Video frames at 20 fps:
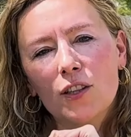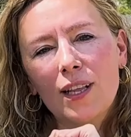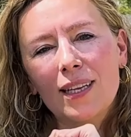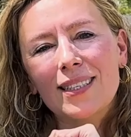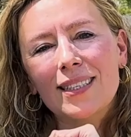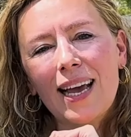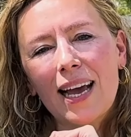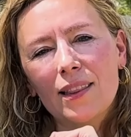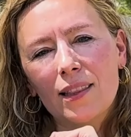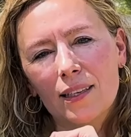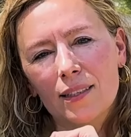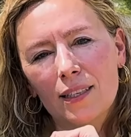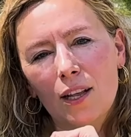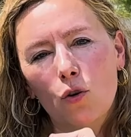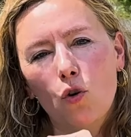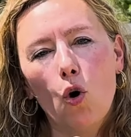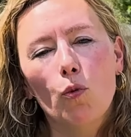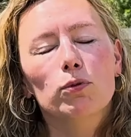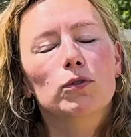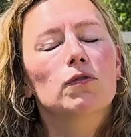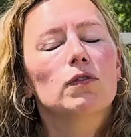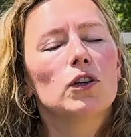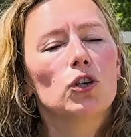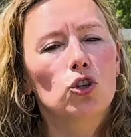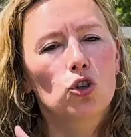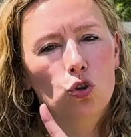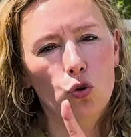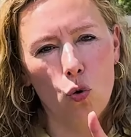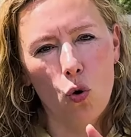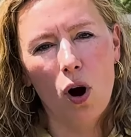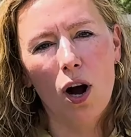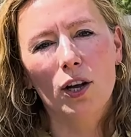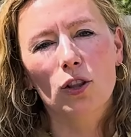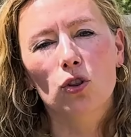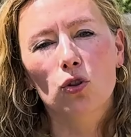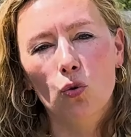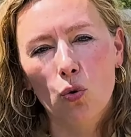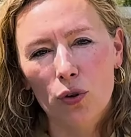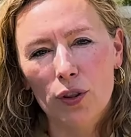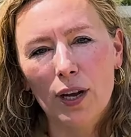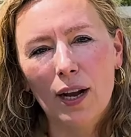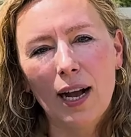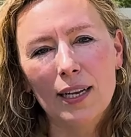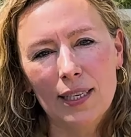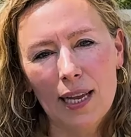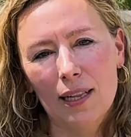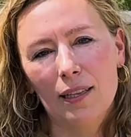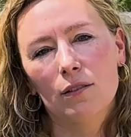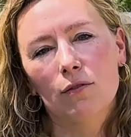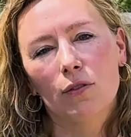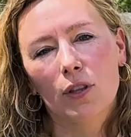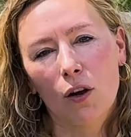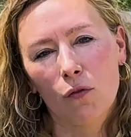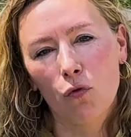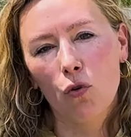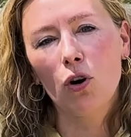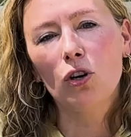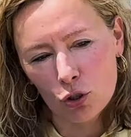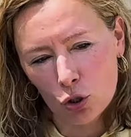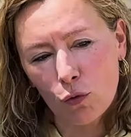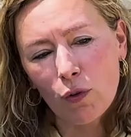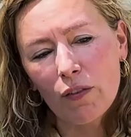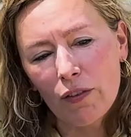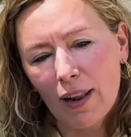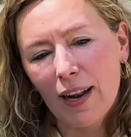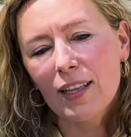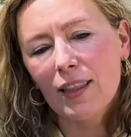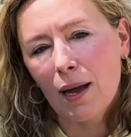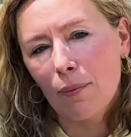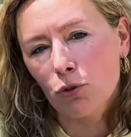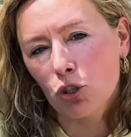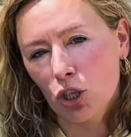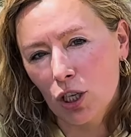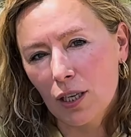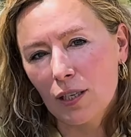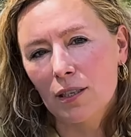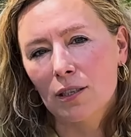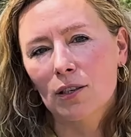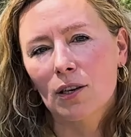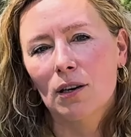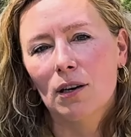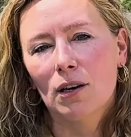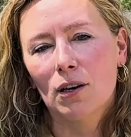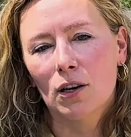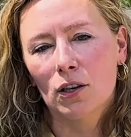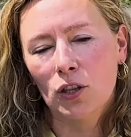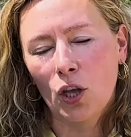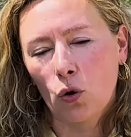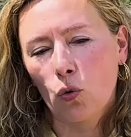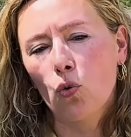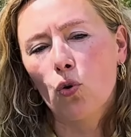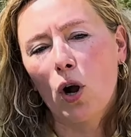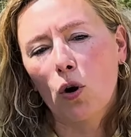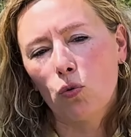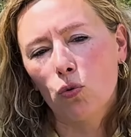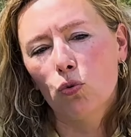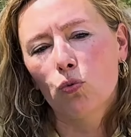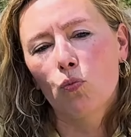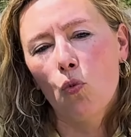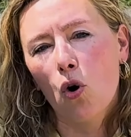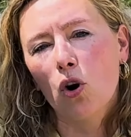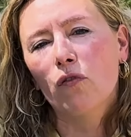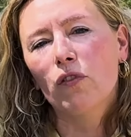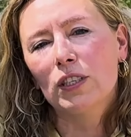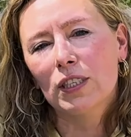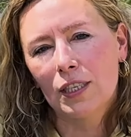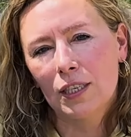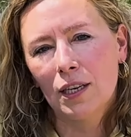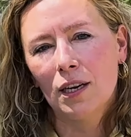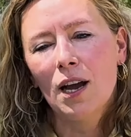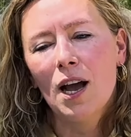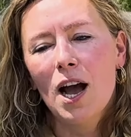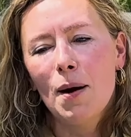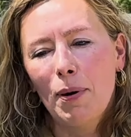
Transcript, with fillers: на сайтах знакомств – еще одно доказательство того, что вы вели там жизнь э, такую, какую мог вести,